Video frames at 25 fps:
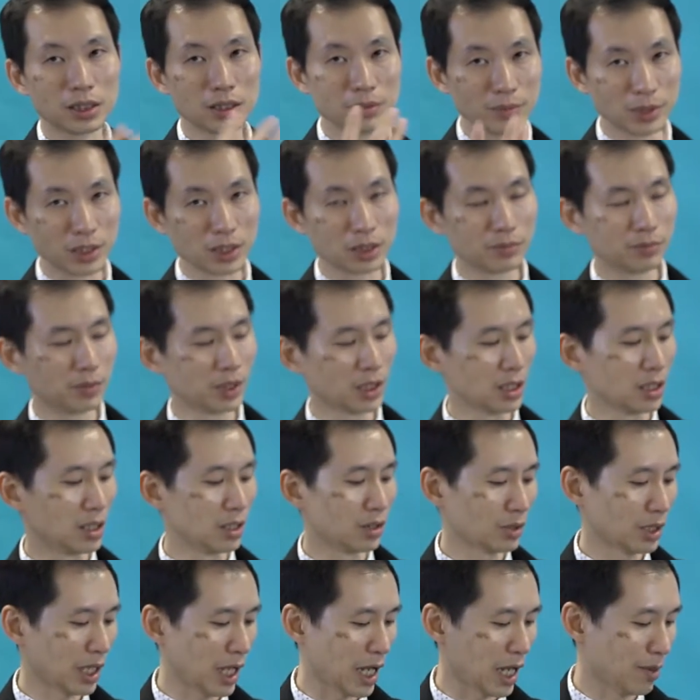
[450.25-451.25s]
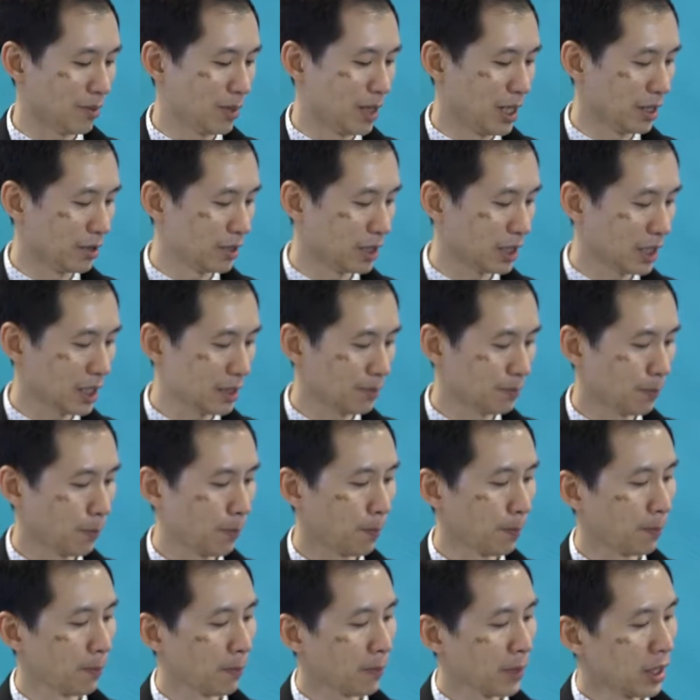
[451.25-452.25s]
ที่เมื่อกี้เราถ่ายไปแล้วนะครับ
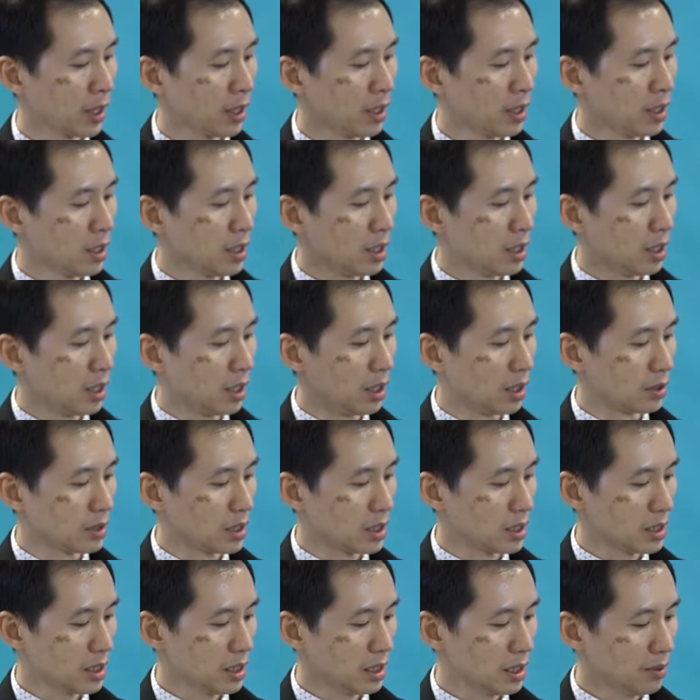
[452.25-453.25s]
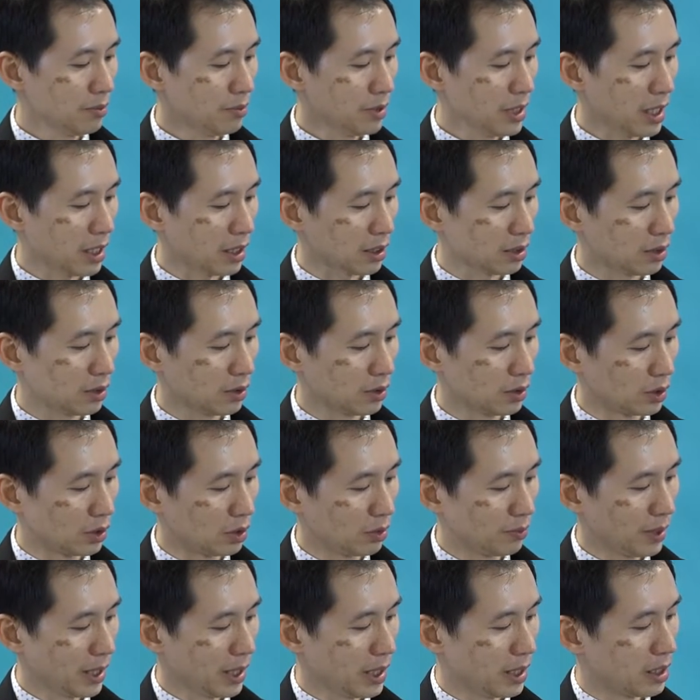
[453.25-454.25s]
เราจะเซตน้ำหนักกด
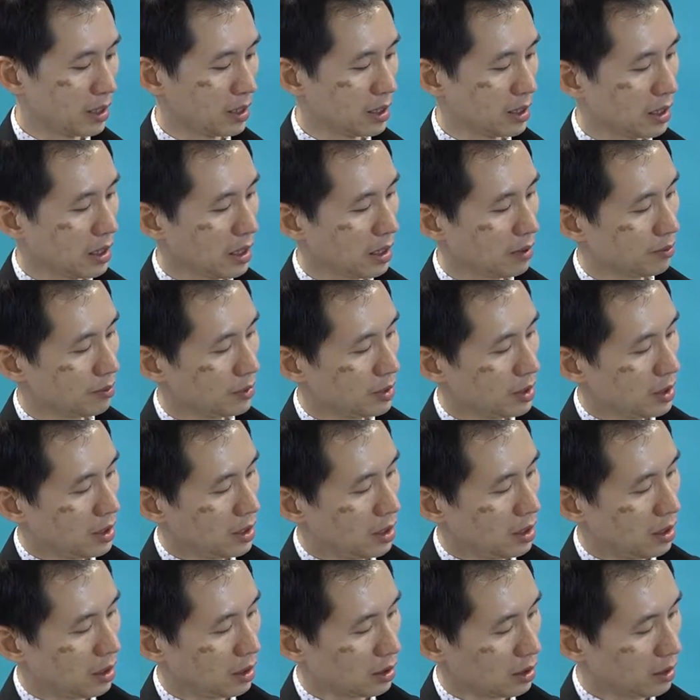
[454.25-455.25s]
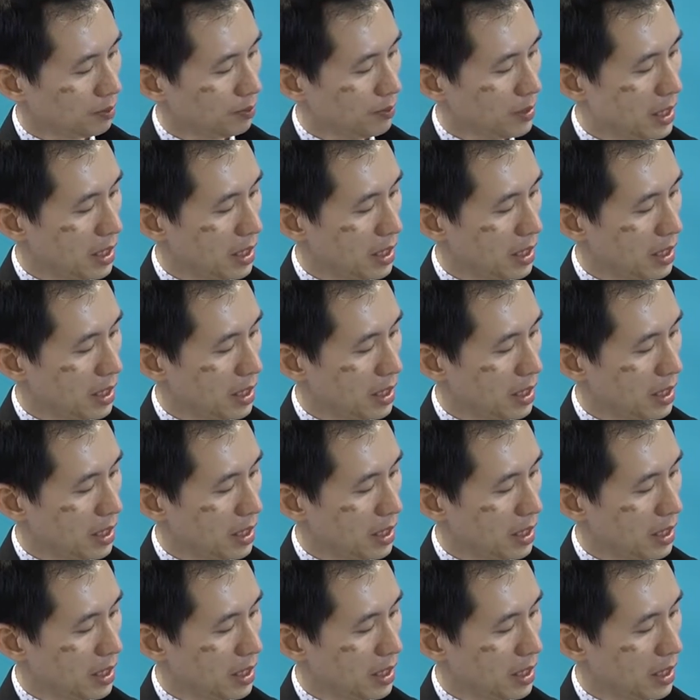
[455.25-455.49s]
ลงไปนะครับแล้วก็เป